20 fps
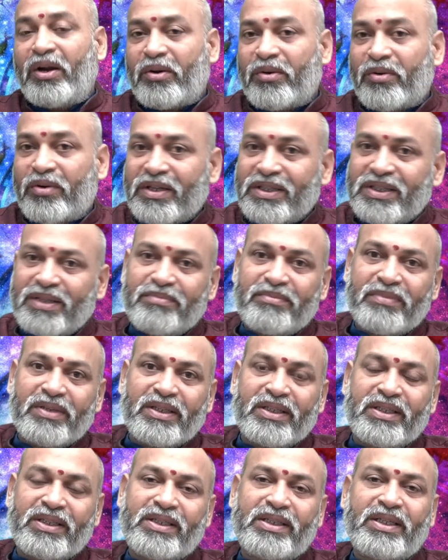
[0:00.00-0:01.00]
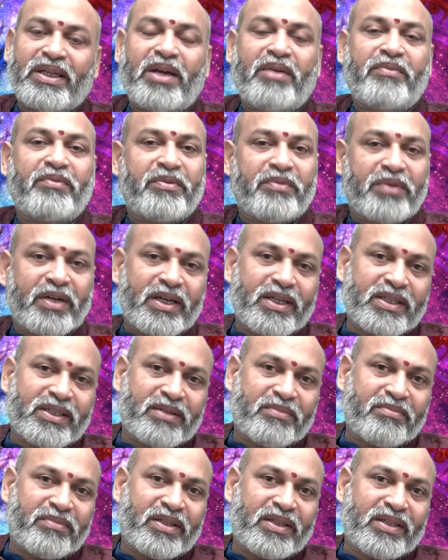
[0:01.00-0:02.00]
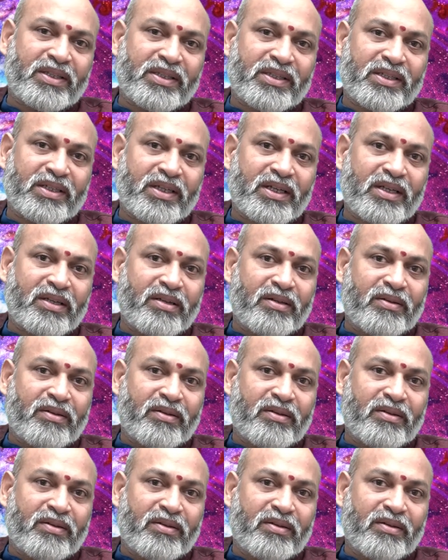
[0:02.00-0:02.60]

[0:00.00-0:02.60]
రుణ సంబంధించిన వివాహ సంబంధించిన